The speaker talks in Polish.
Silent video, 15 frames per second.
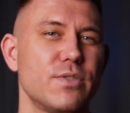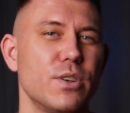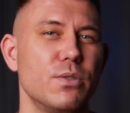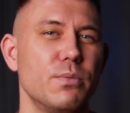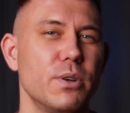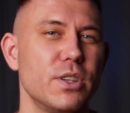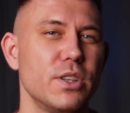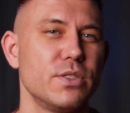Twoje
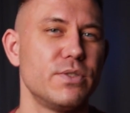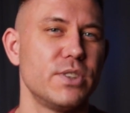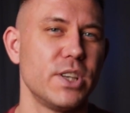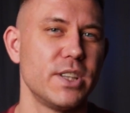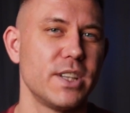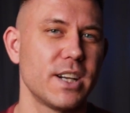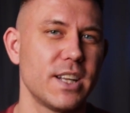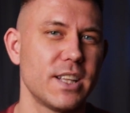ulubione
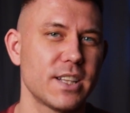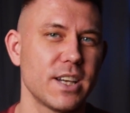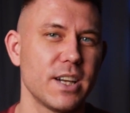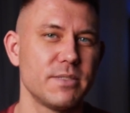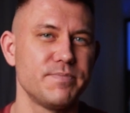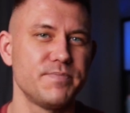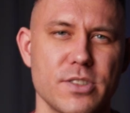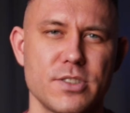ćwiczenie na
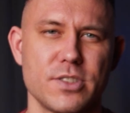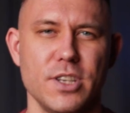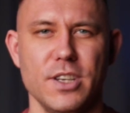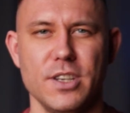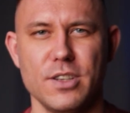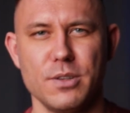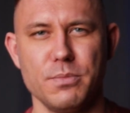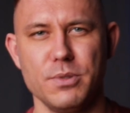klatkę,
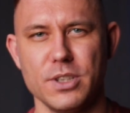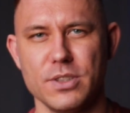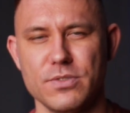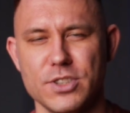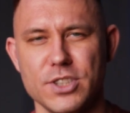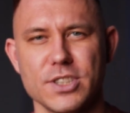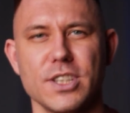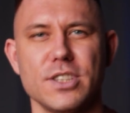czy
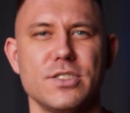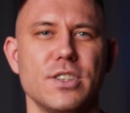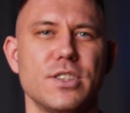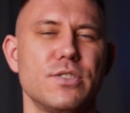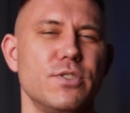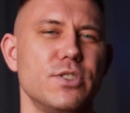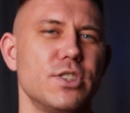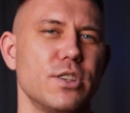robisz wszystkie z tych
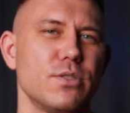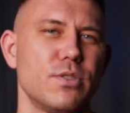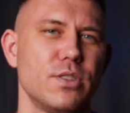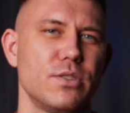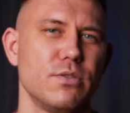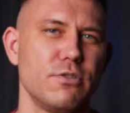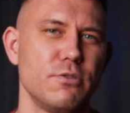ćwiczeń, które tu